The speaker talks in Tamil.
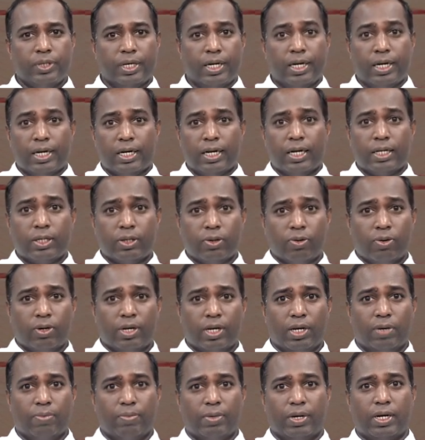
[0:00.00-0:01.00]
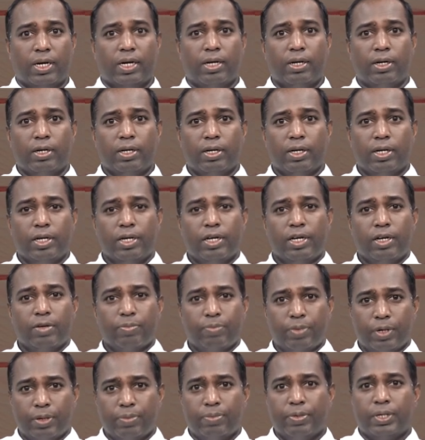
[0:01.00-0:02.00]
ஏனென்றால் தன்னுடைய மகள்
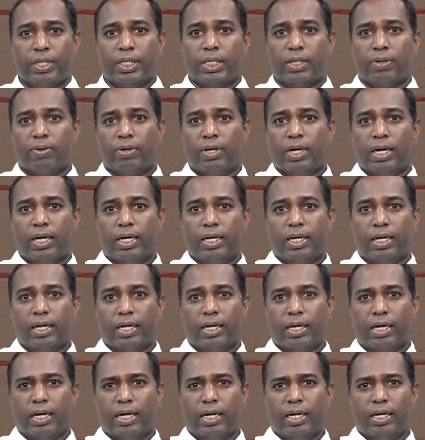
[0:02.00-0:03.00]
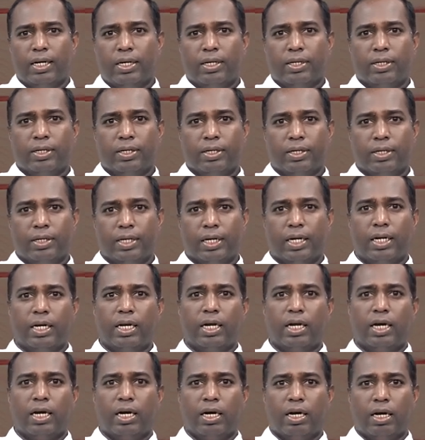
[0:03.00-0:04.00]
பேய் பிடித்தவளாக இருக்கிறாள்
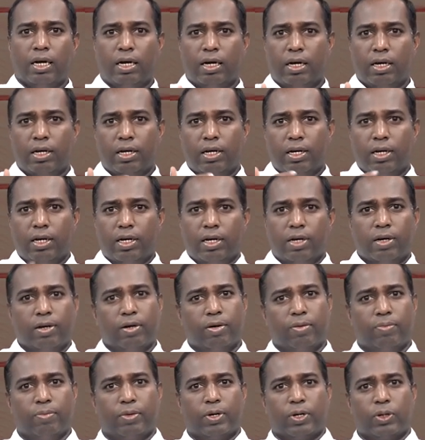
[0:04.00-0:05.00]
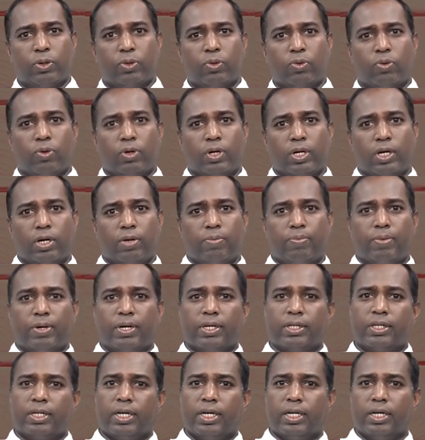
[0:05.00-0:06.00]
எல்லா மருத்துவங்களும்
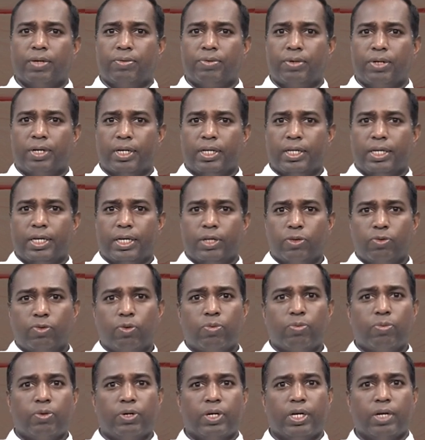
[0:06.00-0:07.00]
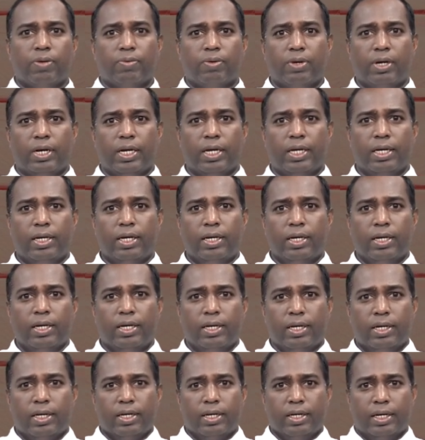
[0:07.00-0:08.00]
பார்த்தாகிவிட்டது எதுவும் முடியவில்லை
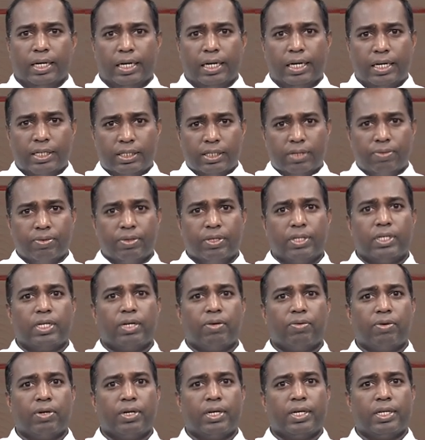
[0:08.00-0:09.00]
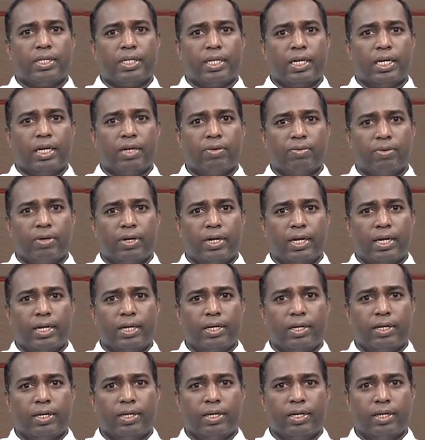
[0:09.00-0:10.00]
என்ன செய்வதென்று அவளுக்கு தெரியவில்லை
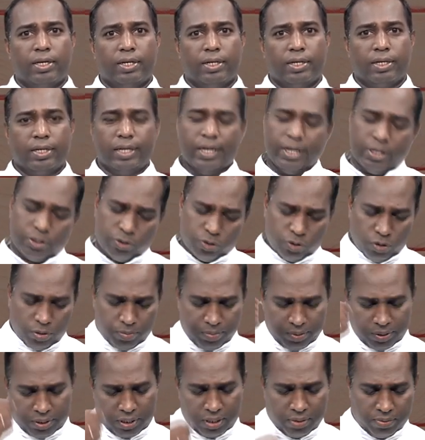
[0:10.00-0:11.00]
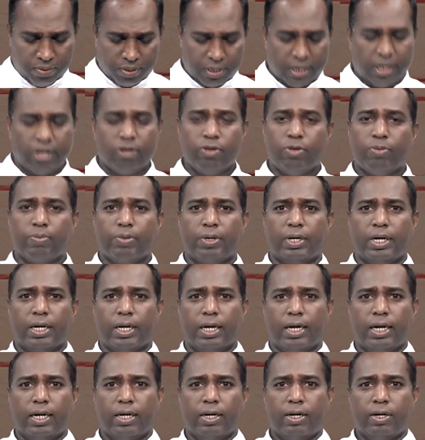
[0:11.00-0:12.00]
இயேசுவை பற்றி அவள்
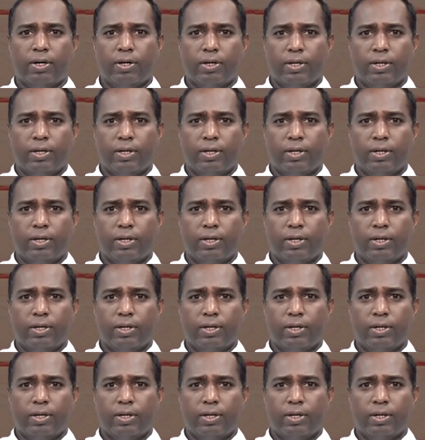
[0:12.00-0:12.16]
கேள்விப்படுகிறாள்